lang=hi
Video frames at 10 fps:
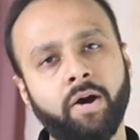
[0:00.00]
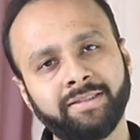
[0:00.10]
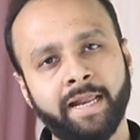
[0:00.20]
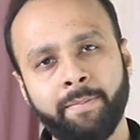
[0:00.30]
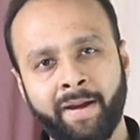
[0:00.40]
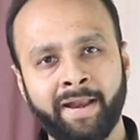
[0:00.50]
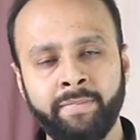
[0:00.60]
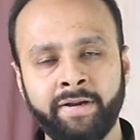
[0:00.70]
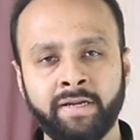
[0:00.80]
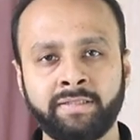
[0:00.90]
बहुत सारे
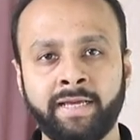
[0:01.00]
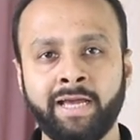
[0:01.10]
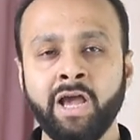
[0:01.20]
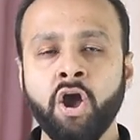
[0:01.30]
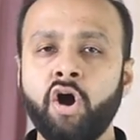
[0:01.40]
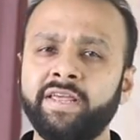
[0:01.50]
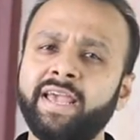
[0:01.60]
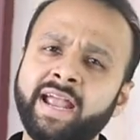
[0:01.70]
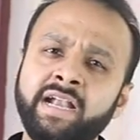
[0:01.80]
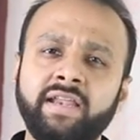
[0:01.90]
पैरामीटर्स हैं और ये
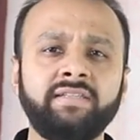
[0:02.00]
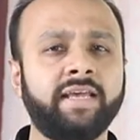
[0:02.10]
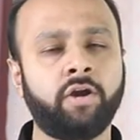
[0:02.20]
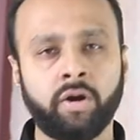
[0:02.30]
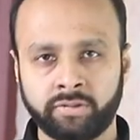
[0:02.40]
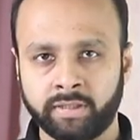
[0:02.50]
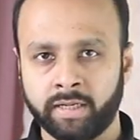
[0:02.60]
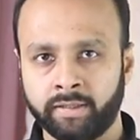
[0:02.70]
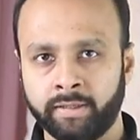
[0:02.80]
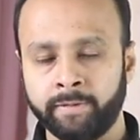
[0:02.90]
एंट्री से ही गौच
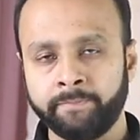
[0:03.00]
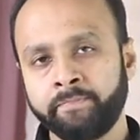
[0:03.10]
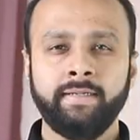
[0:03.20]
जाते हैं